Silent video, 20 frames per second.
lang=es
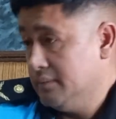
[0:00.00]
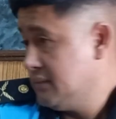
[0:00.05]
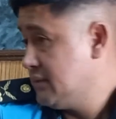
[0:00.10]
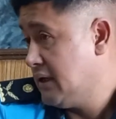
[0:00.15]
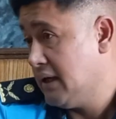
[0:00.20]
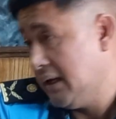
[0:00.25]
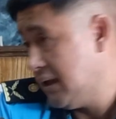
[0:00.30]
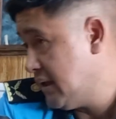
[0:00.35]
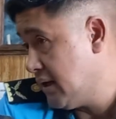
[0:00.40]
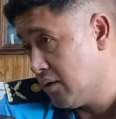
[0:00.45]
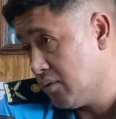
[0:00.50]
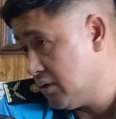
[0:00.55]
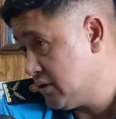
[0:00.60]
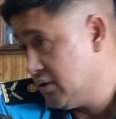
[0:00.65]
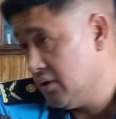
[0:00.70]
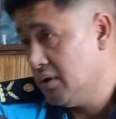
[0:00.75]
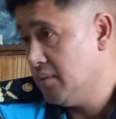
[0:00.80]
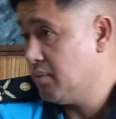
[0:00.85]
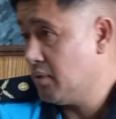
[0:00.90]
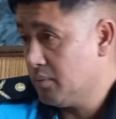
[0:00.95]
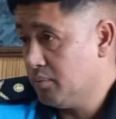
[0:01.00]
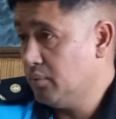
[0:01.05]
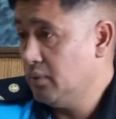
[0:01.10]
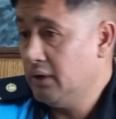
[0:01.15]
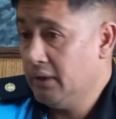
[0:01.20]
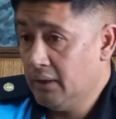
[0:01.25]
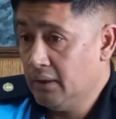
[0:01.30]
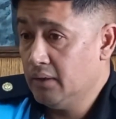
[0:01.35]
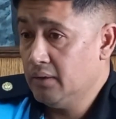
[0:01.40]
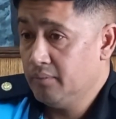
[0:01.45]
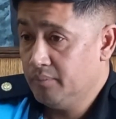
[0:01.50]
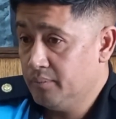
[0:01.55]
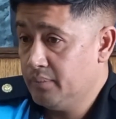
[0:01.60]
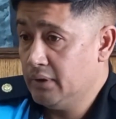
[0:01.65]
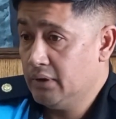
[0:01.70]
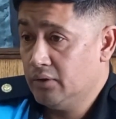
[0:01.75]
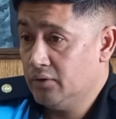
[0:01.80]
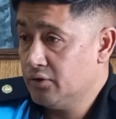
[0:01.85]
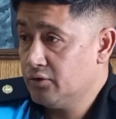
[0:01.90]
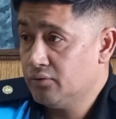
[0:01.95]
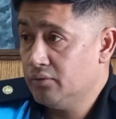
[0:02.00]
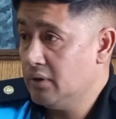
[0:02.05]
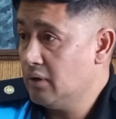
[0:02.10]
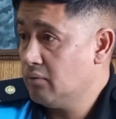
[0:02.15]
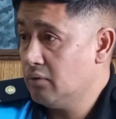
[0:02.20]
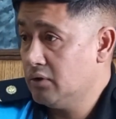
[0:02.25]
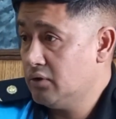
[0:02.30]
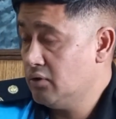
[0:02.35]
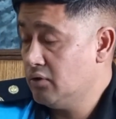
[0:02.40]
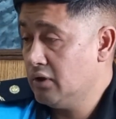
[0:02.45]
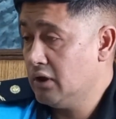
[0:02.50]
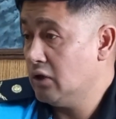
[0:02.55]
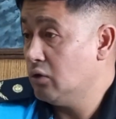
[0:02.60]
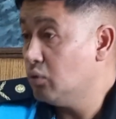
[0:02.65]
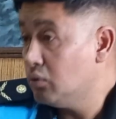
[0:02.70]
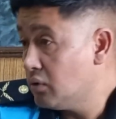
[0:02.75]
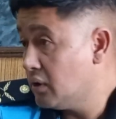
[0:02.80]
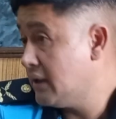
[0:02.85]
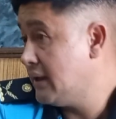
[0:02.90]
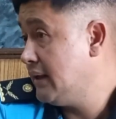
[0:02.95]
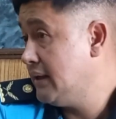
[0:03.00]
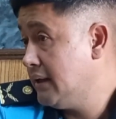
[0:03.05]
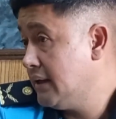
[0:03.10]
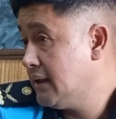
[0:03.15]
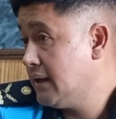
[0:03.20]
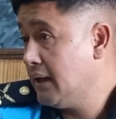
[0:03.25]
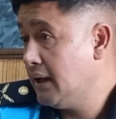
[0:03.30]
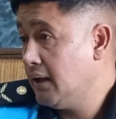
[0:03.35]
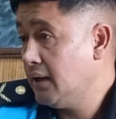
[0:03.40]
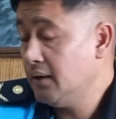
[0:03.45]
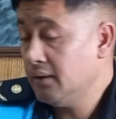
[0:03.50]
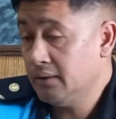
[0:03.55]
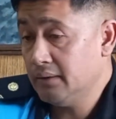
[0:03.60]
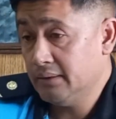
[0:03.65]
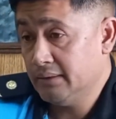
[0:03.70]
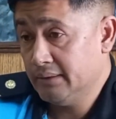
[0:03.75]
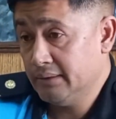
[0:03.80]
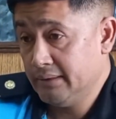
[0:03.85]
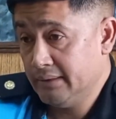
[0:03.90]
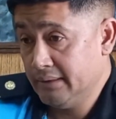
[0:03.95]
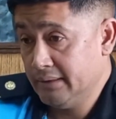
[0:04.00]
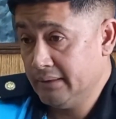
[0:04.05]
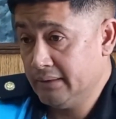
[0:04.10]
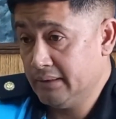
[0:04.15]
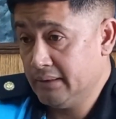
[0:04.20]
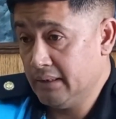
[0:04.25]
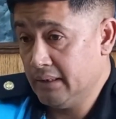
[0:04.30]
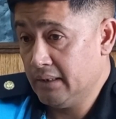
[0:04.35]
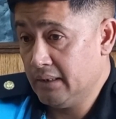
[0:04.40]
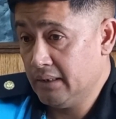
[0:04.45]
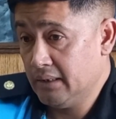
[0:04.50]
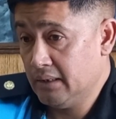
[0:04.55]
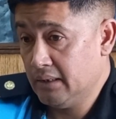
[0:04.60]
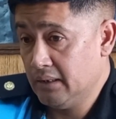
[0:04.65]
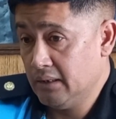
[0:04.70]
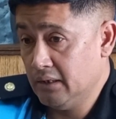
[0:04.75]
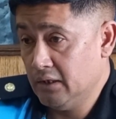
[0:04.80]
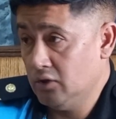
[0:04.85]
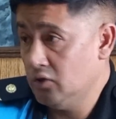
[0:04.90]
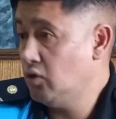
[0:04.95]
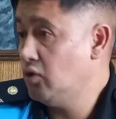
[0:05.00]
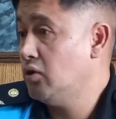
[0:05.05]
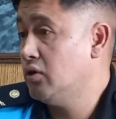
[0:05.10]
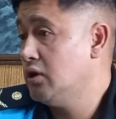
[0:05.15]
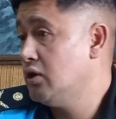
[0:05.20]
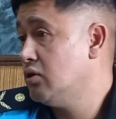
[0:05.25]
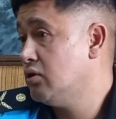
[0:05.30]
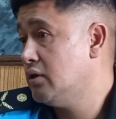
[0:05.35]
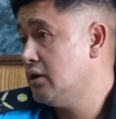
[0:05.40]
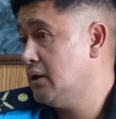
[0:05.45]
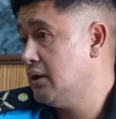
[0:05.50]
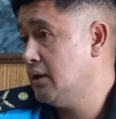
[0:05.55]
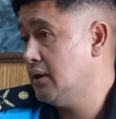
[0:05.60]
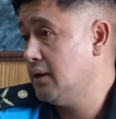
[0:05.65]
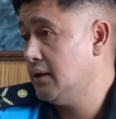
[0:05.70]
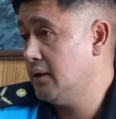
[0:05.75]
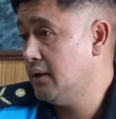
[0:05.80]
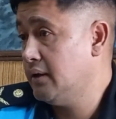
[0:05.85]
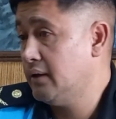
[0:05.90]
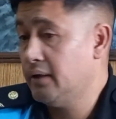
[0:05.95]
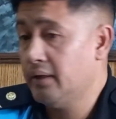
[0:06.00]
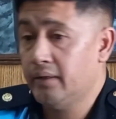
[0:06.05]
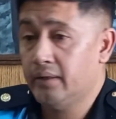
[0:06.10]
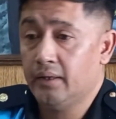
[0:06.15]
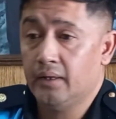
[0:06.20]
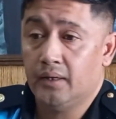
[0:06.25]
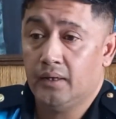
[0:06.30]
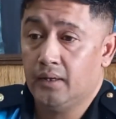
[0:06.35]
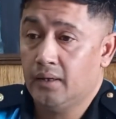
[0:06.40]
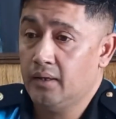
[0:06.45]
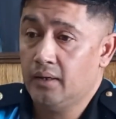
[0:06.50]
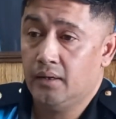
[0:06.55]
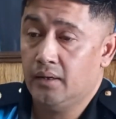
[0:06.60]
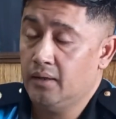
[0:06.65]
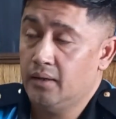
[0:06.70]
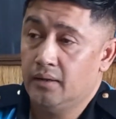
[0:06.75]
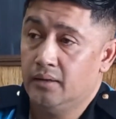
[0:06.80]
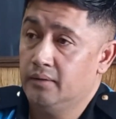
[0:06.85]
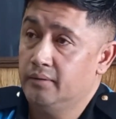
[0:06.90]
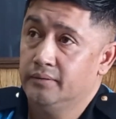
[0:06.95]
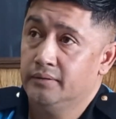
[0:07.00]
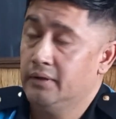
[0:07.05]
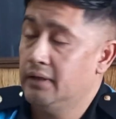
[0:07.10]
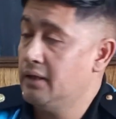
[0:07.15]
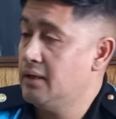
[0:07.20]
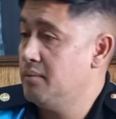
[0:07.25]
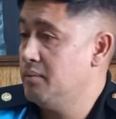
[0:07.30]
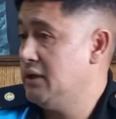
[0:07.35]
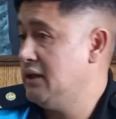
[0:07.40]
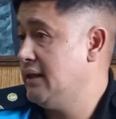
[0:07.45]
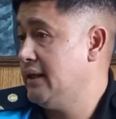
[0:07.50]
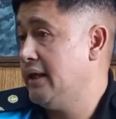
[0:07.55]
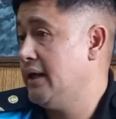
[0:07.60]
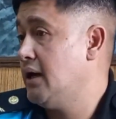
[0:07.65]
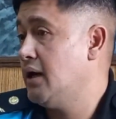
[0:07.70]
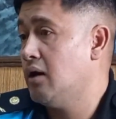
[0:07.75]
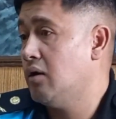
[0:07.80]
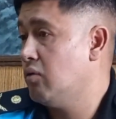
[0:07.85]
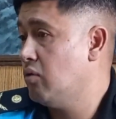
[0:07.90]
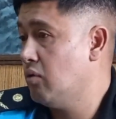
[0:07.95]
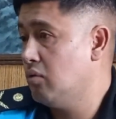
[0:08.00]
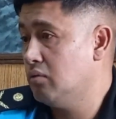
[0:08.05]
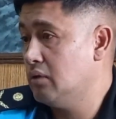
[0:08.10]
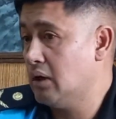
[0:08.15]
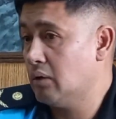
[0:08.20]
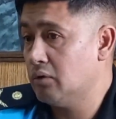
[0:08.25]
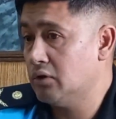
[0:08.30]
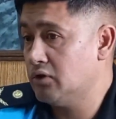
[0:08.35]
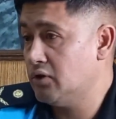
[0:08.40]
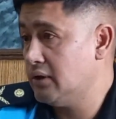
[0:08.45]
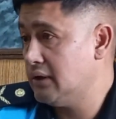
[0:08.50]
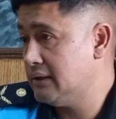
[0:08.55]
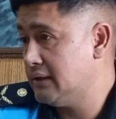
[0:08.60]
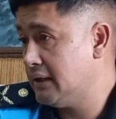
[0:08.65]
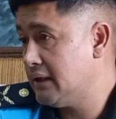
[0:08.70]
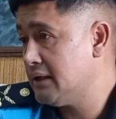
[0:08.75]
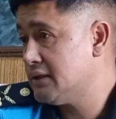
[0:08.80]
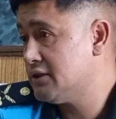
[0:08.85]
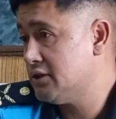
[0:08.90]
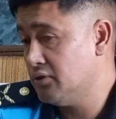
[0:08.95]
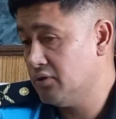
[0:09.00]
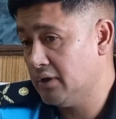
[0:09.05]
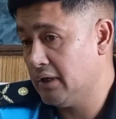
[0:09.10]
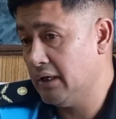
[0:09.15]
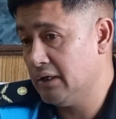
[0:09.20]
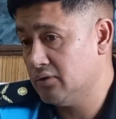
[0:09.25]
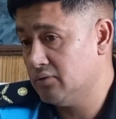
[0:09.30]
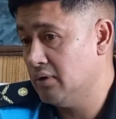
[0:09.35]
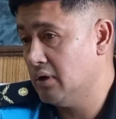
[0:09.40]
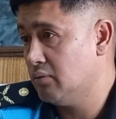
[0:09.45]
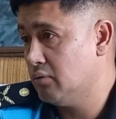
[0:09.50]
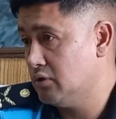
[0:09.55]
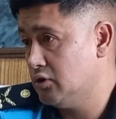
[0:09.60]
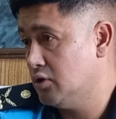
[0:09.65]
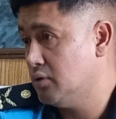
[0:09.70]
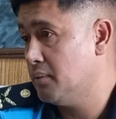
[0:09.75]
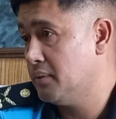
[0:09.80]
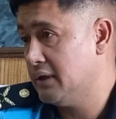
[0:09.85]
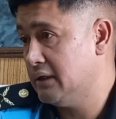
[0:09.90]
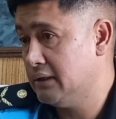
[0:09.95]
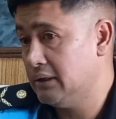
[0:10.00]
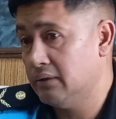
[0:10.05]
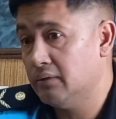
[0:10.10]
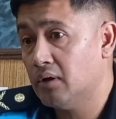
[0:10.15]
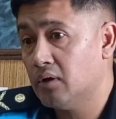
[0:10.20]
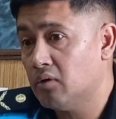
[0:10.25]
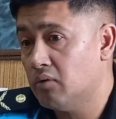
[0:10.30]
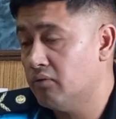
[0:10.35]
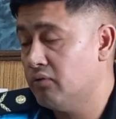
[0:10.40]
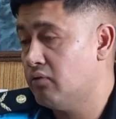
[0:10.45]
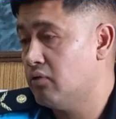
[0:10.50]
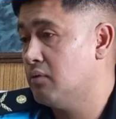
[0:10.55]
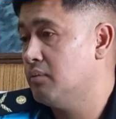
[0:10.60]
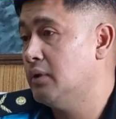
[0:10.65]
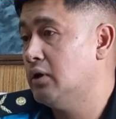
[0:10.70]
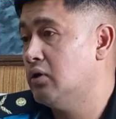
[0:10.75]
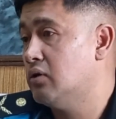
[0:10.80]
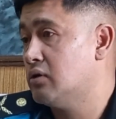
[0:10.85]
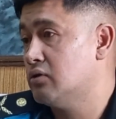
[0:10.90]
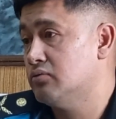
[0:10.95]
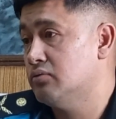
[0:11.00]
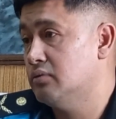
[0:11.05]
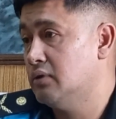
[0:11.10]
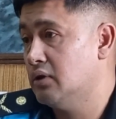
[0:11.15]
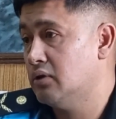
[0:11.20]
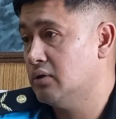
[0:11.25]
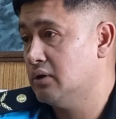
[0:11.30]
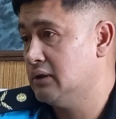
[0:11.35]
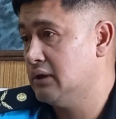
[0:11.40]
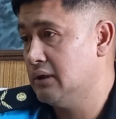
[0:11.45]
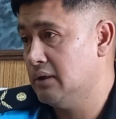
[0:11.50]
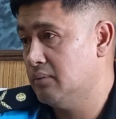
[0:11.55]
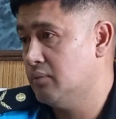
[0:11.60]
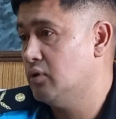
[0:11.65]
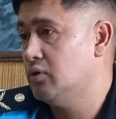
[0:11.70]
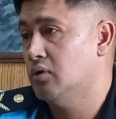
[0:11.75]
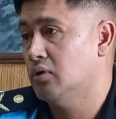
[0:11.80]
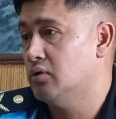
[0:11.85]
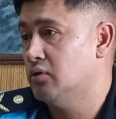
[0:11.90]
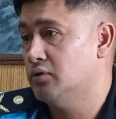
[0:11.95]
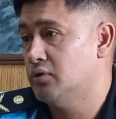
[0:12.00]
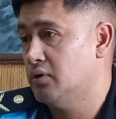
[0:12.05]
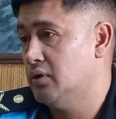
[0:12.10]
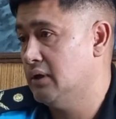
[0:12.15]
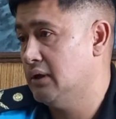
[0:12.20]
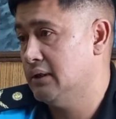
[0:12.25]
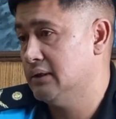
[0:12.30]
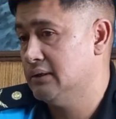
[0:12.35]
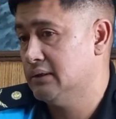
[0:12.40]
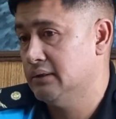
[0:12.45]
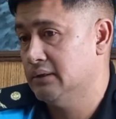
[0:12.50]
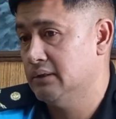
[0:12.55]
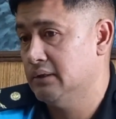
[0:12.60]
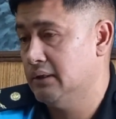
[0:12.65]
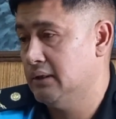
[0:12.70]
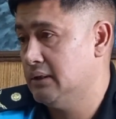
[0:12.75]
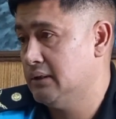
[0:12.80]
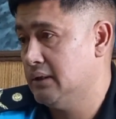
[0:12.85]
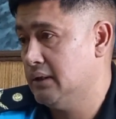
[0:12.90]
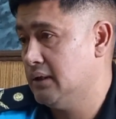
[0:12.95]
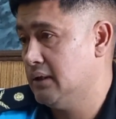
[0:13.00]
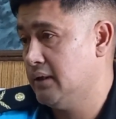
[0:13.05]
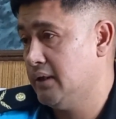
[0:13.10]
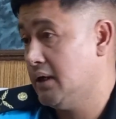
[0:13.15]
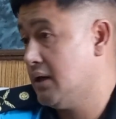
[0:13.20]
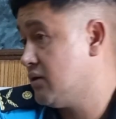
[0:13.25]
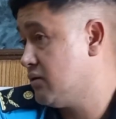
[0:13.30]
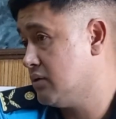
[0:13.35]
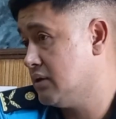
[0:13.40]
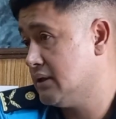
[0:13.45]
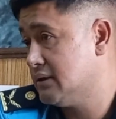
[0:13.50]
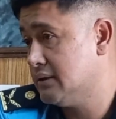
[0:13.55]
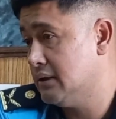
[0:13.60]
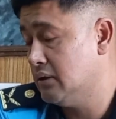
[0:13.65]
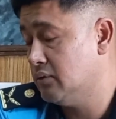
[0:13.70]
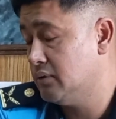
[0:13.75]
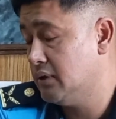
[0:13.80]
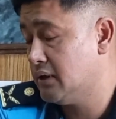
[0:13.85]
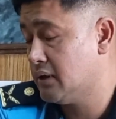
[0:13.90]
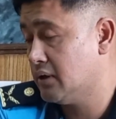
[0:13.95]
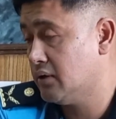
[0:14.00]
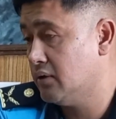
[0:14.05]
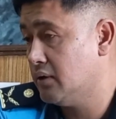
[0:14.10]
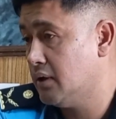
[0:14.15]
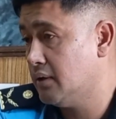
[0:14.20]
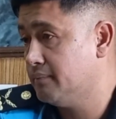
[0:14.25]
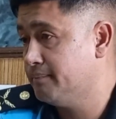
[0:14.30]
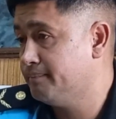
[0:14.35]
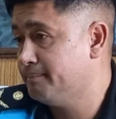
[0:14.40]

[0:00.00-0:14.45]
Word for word: Queda cuestiones por pulir, pero es una cuestión que urge en Esquel, este, y no lo digo desde el desde mi idea o una cuestión etérea, sino que es una cuestión objetiva conforme los resultados que tenemos los controles este, diarios que hace la Unidad Regional.